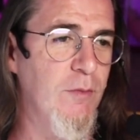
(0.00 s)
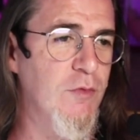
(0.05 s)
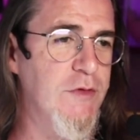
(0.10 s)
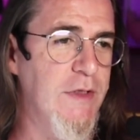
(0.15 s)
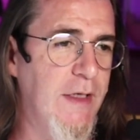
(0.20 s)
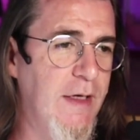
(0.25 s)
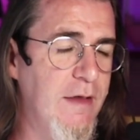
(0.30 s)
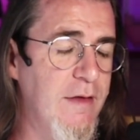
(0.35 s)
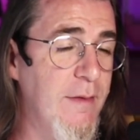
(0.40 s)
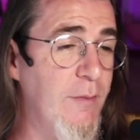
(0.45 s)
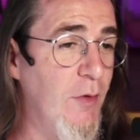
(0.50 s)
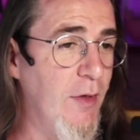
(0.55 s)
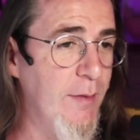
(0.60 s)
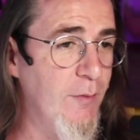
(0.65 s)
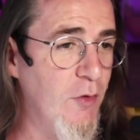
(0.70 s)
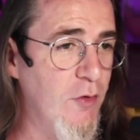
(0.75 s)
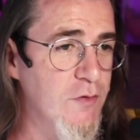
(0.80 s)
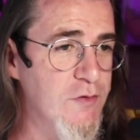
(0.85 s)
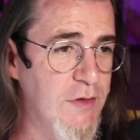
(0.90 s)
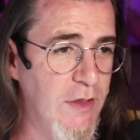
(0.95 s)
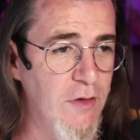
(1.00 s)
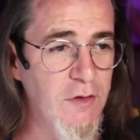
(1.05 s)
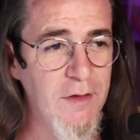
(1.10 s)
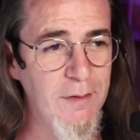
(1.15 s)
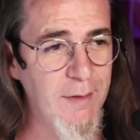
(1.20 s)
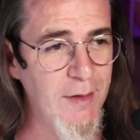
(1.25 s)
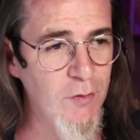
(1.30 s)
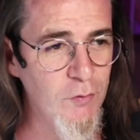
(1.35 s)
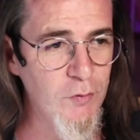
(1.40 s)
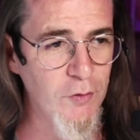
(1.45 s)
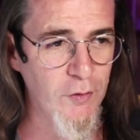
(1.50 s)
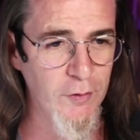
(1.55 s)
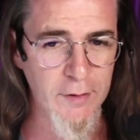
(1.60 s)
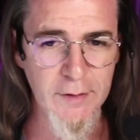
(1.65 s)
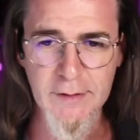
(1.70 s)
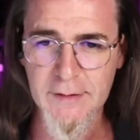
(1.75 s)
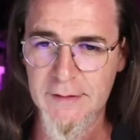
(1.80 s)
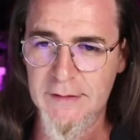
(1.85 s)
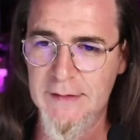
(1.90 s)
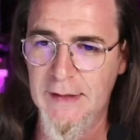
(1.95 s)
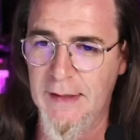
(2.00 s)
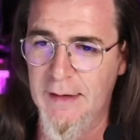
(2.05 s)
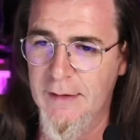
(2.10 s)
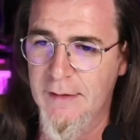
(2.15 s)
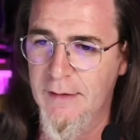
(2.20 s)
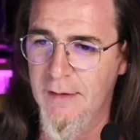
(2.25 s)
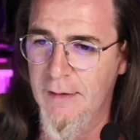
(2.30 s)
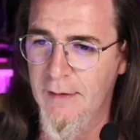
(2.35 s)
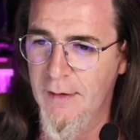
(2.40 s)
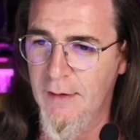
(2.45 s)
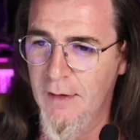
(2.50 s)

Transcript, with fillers: Y muchas gracias porque hemos conseguido nivel 1, ¿eh? Ya.